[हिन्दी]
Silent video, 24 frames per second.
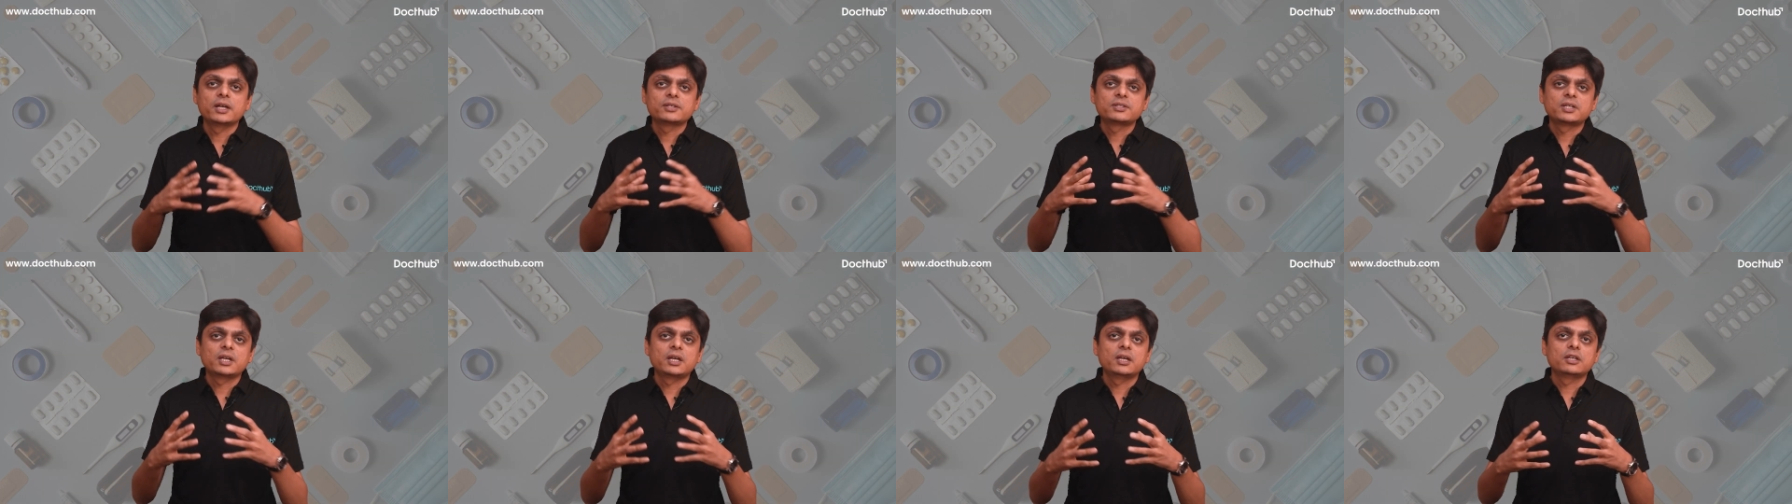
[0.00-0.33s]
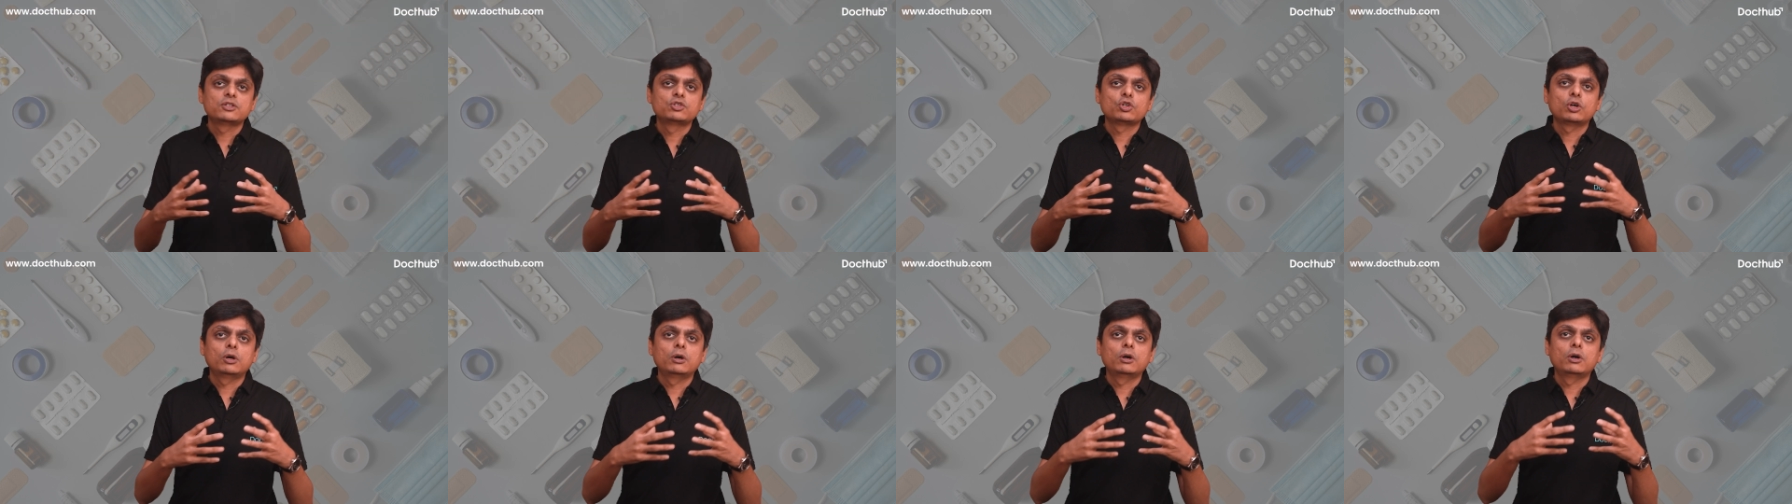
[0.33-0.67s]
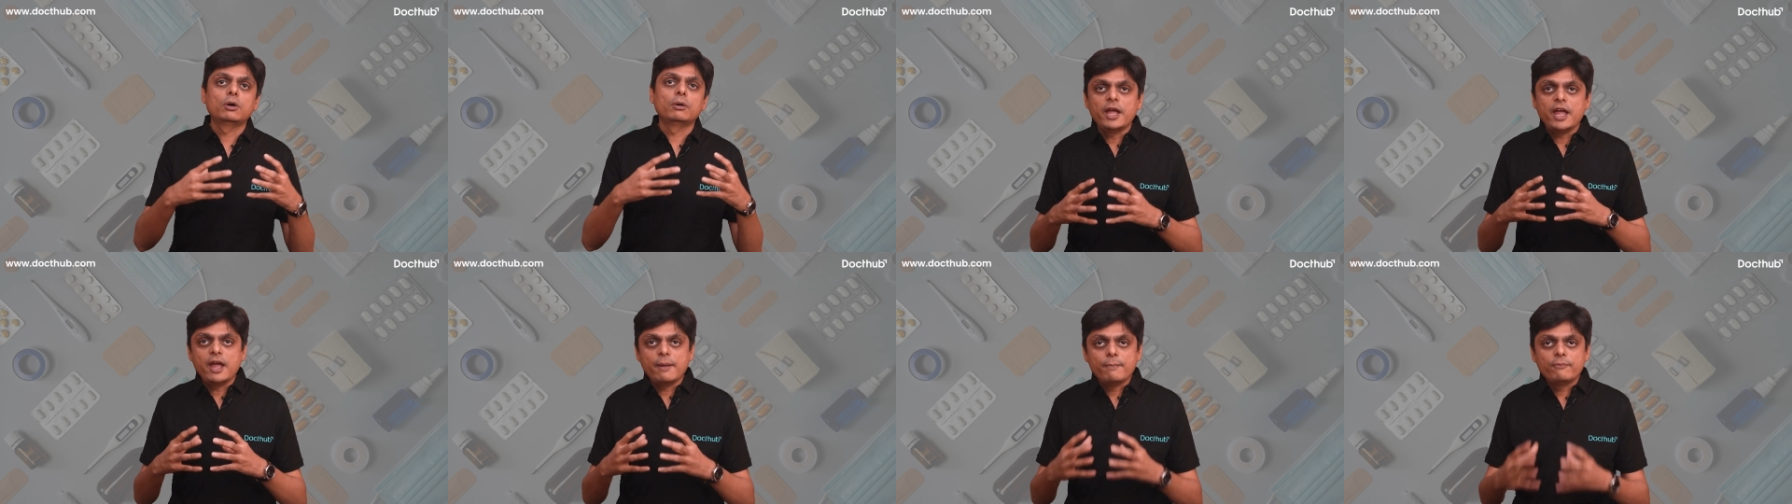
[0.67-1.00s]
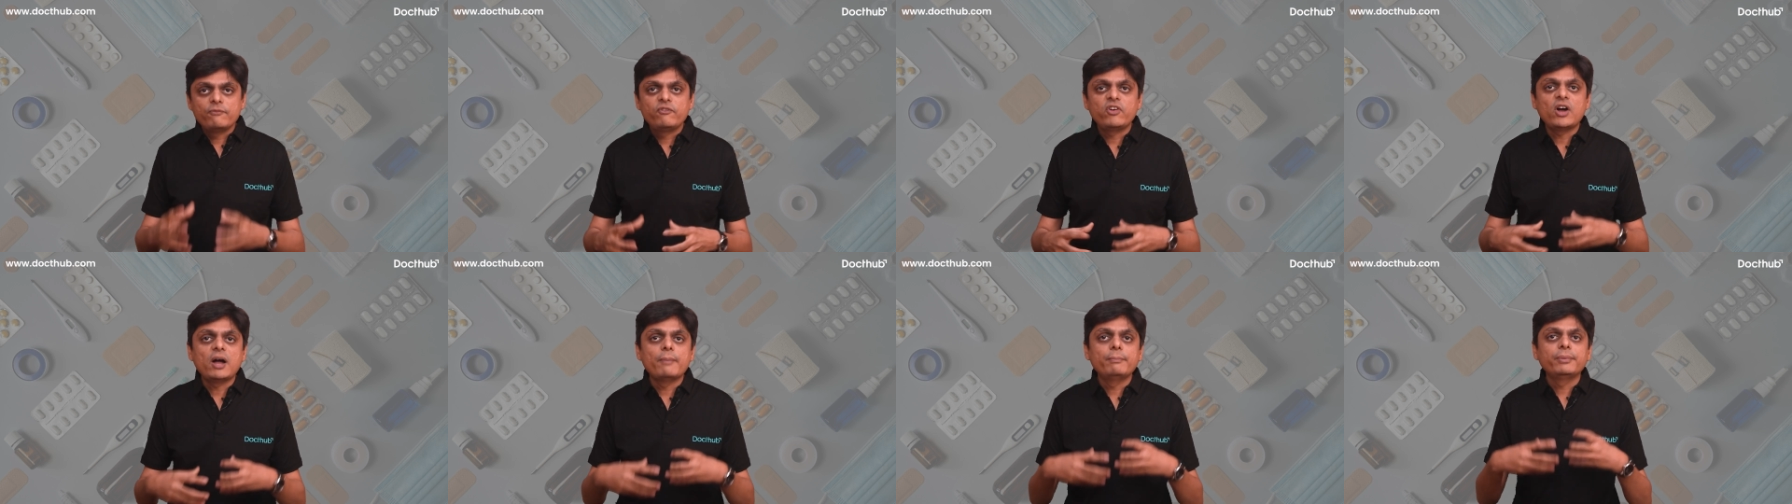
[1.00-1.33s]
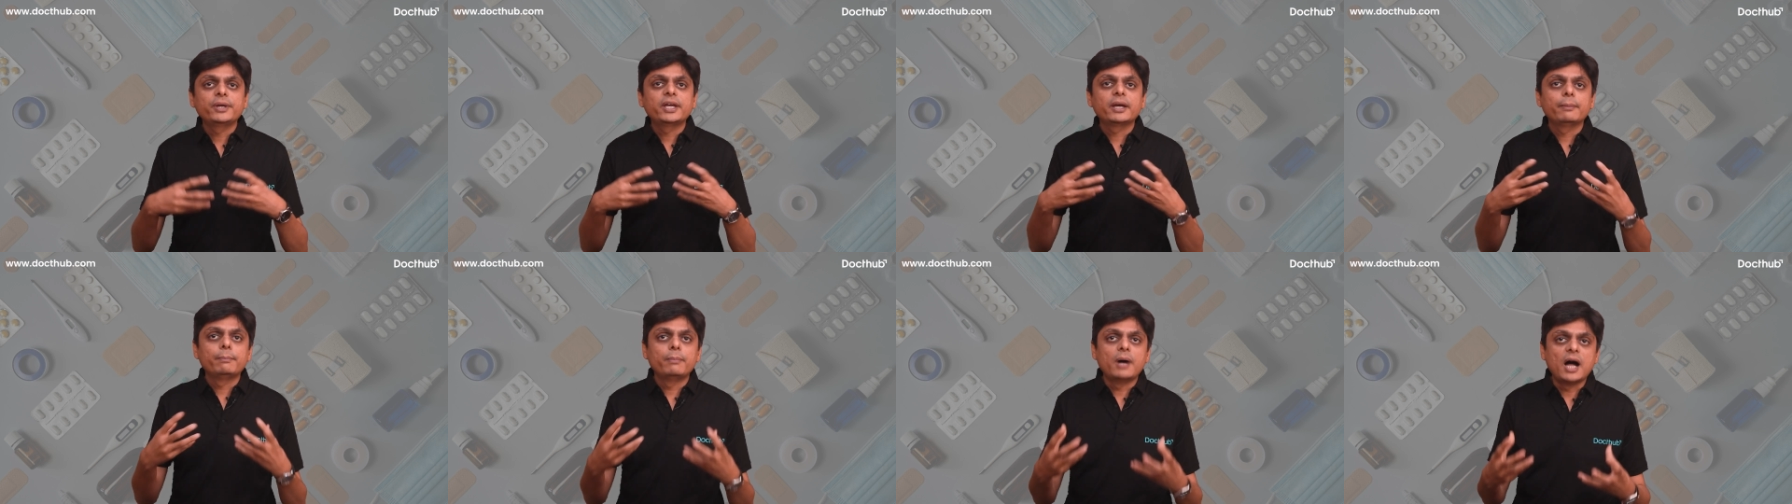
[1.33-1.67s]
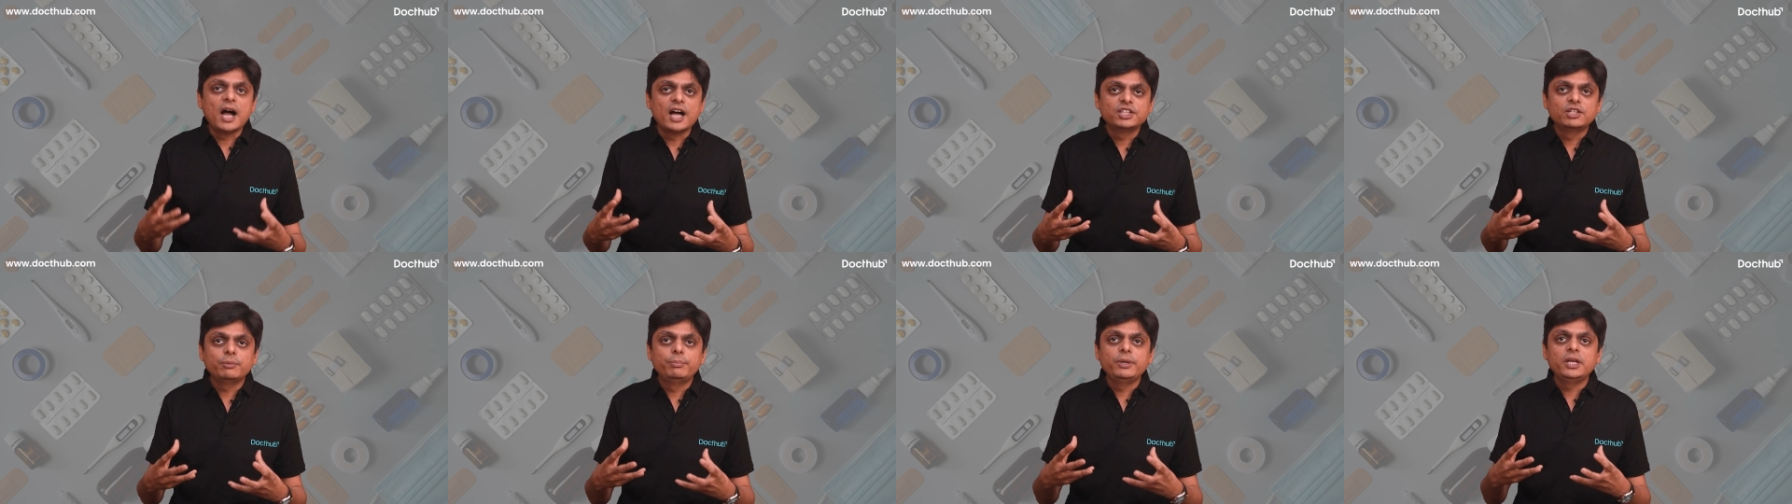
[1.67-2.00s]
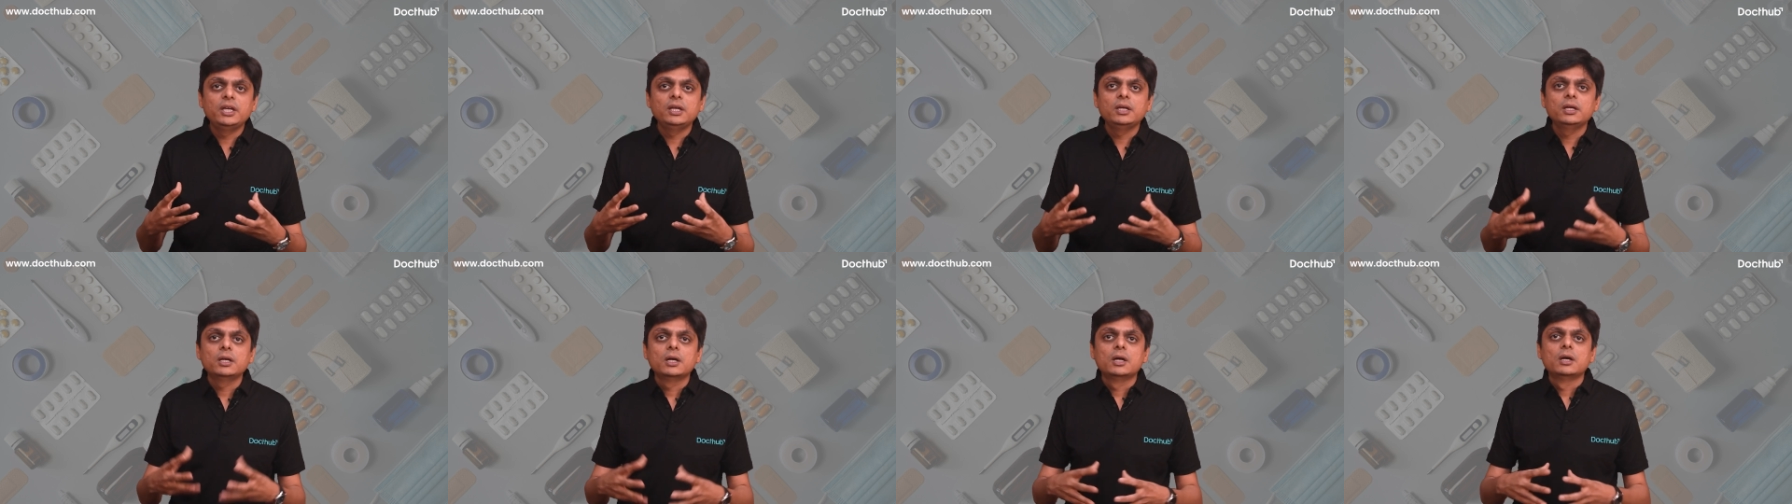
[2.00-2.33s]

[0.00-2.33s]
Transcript: ऐसे जो एम फार्म तो के बाद भी